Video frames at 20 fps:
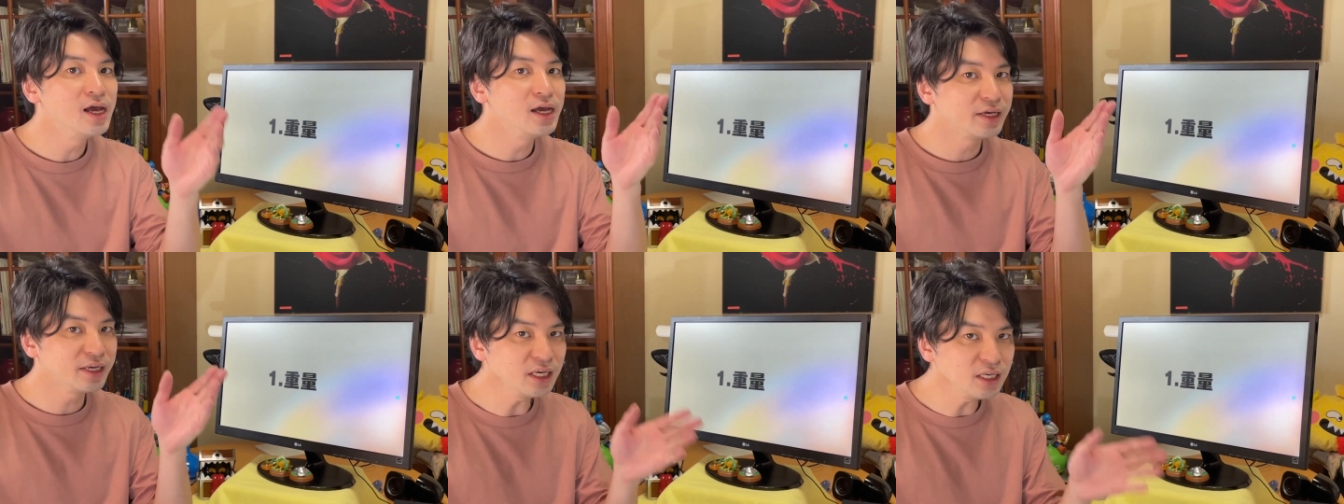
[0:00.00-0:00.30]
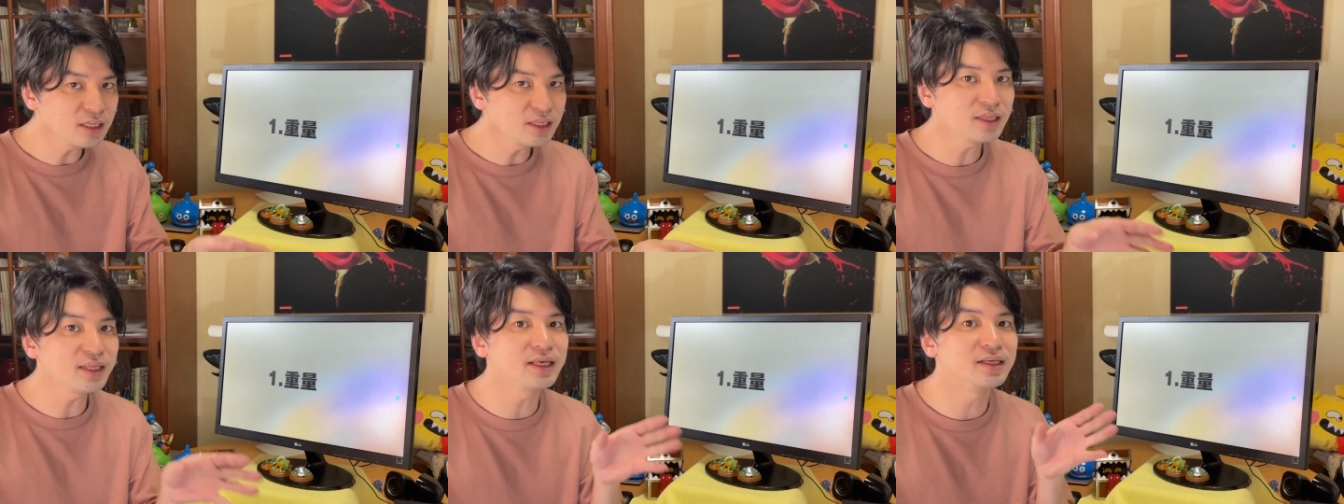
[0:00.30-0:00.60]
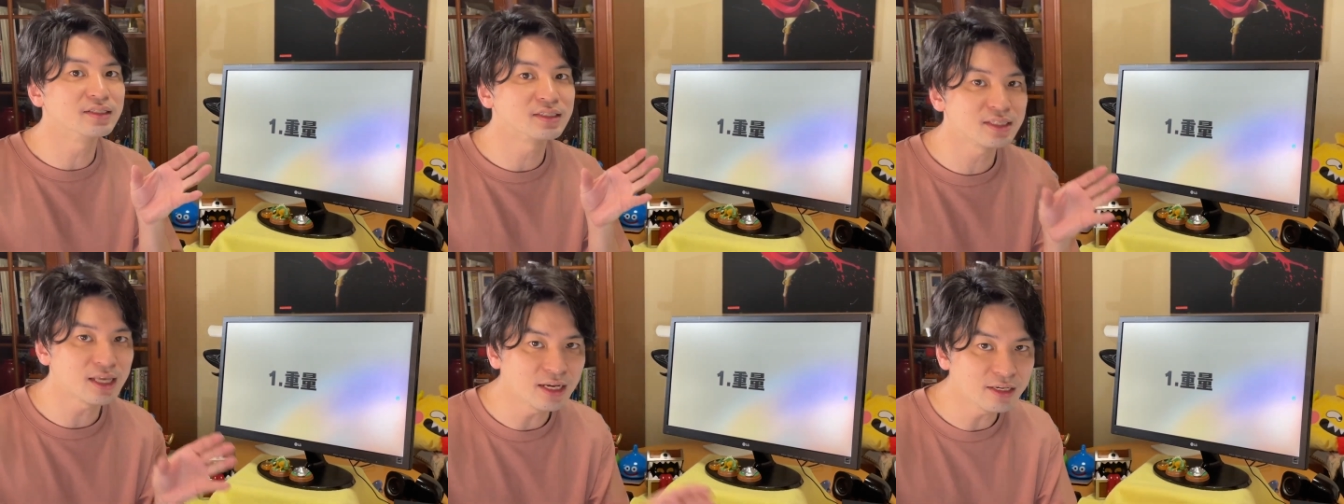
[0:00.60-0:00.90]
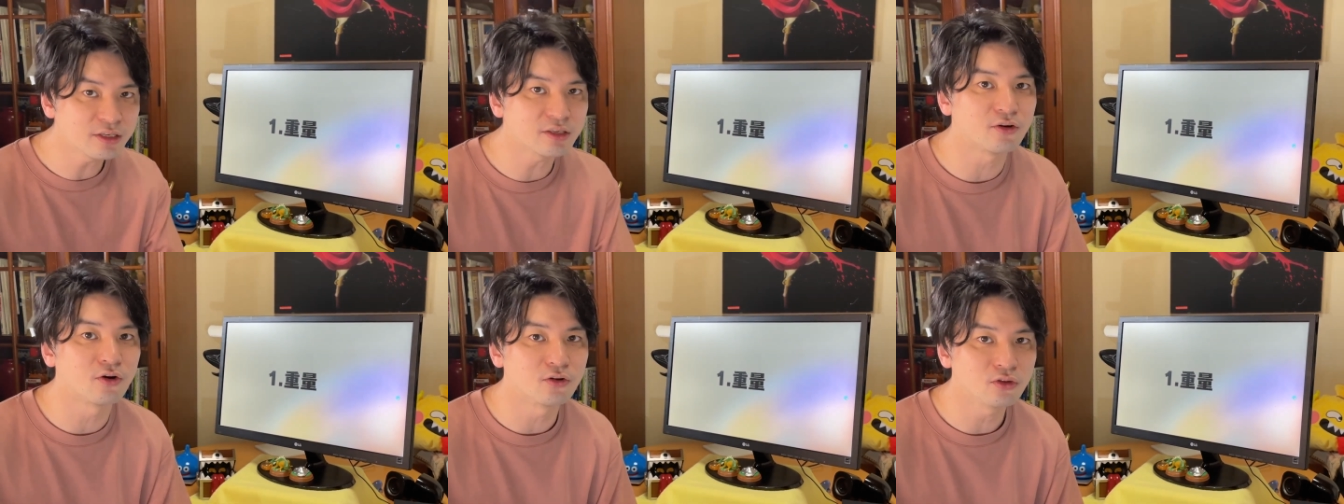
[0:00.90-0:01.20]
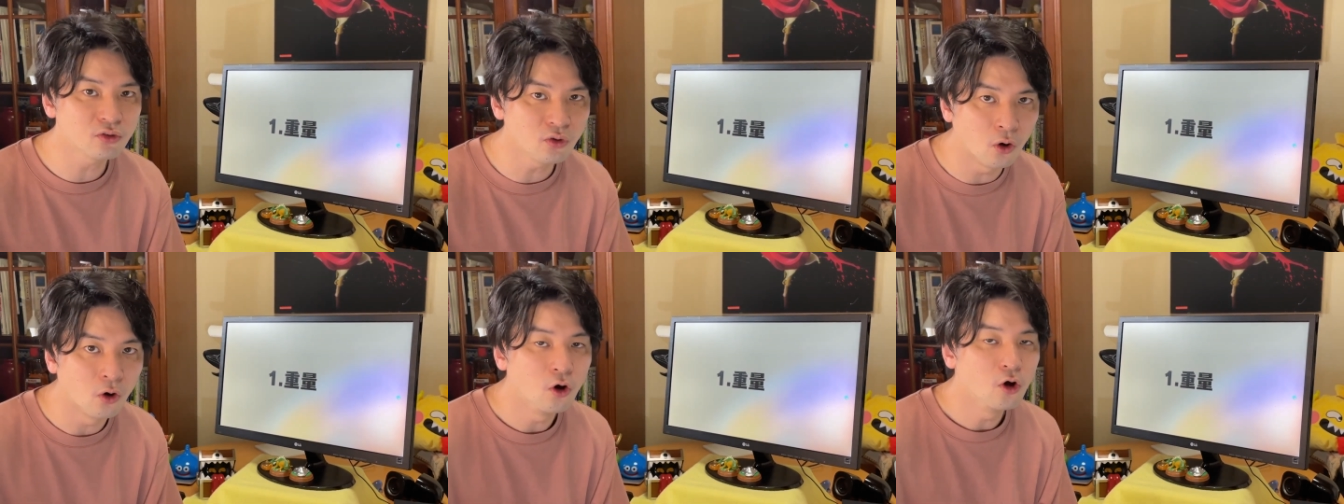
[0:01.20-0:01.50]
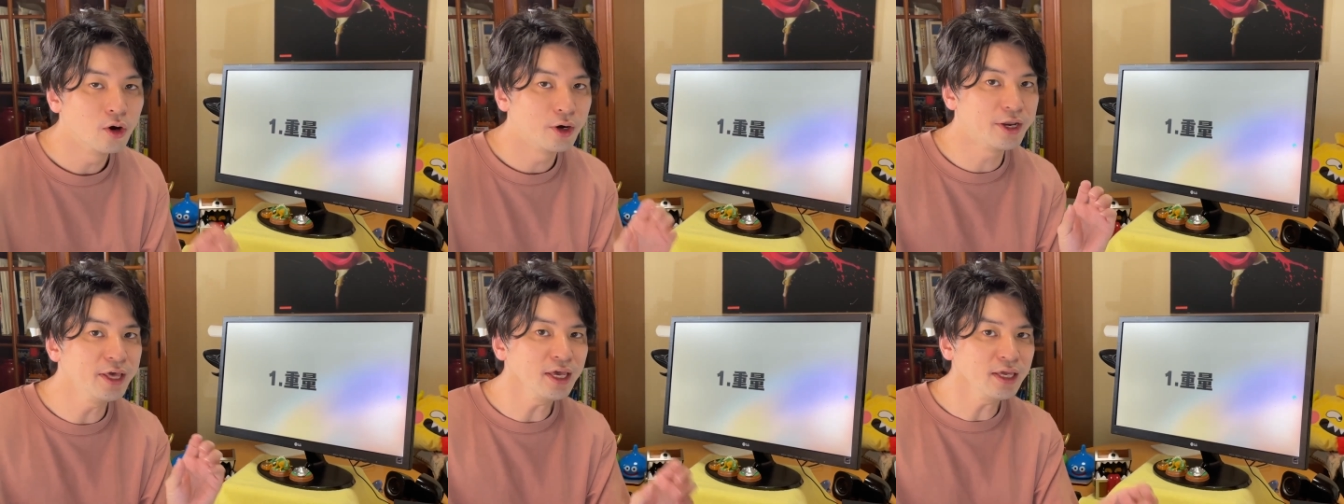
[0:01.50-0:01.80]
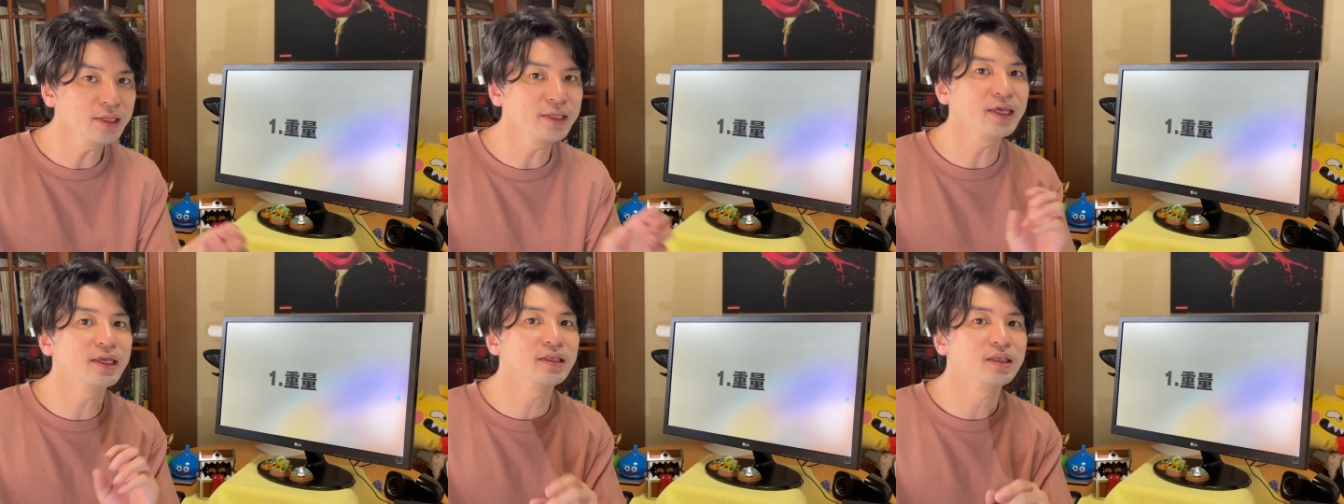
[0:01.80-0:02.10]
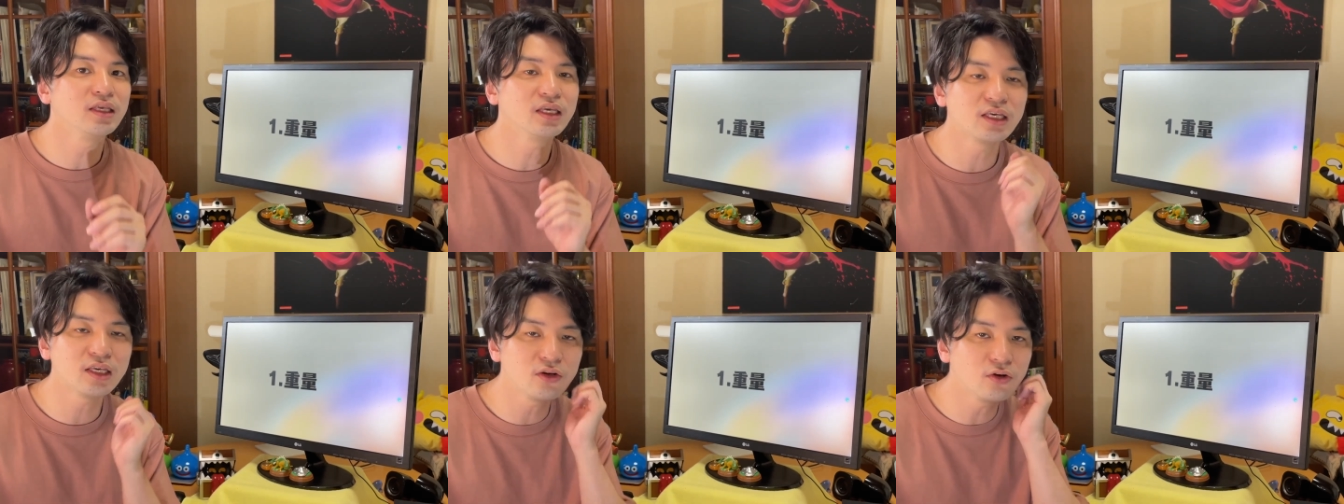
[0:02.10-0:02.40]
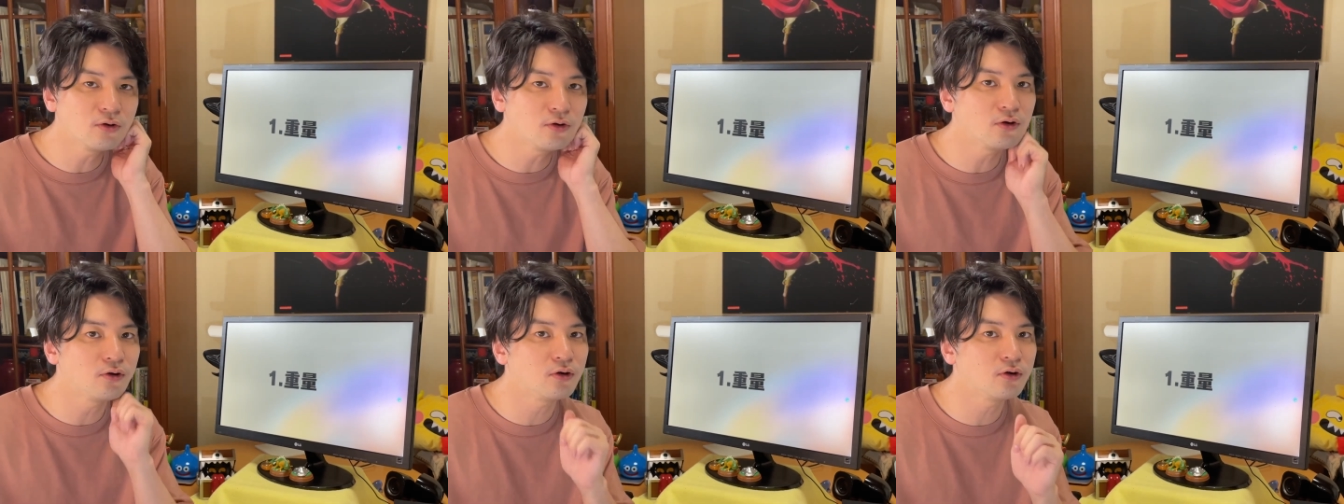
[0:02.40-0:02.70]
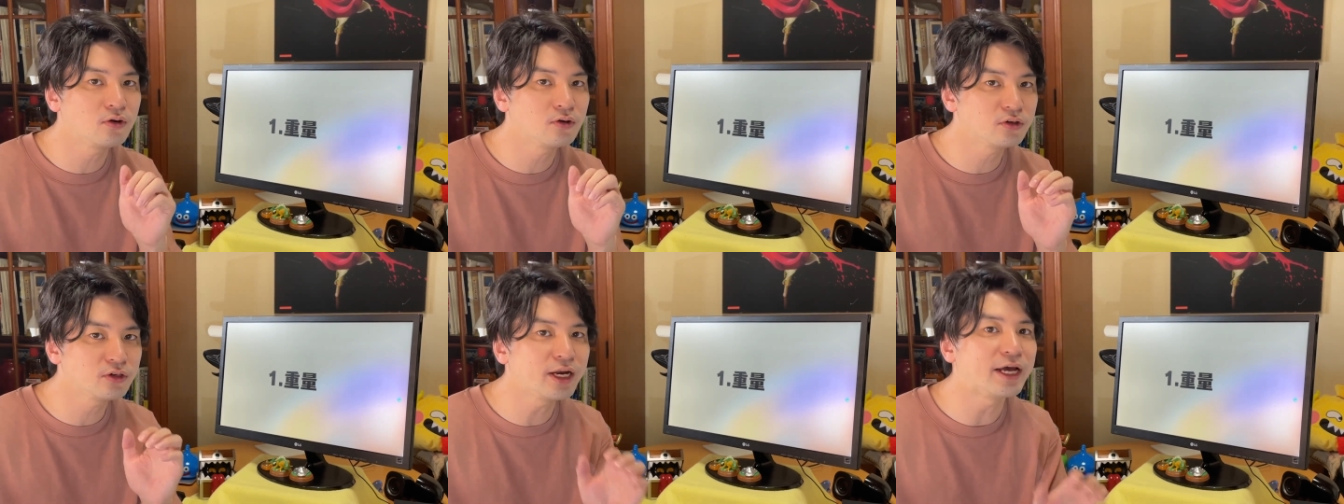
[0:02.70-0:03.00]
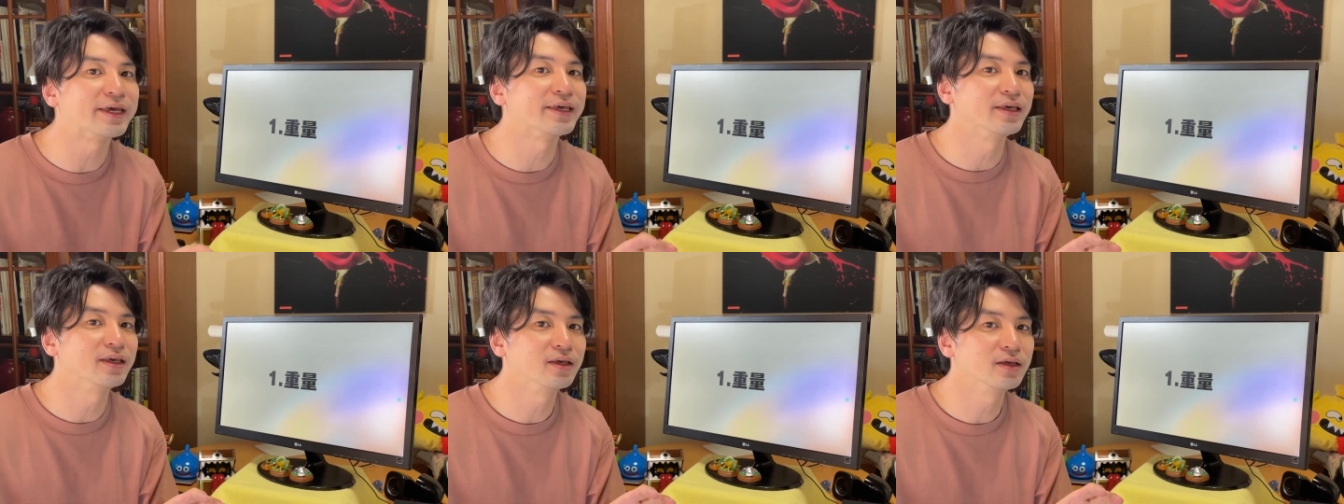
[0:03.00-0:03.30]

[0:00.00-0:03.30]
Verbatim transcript: いってんさんキロ と れいてんにキロ ぐらい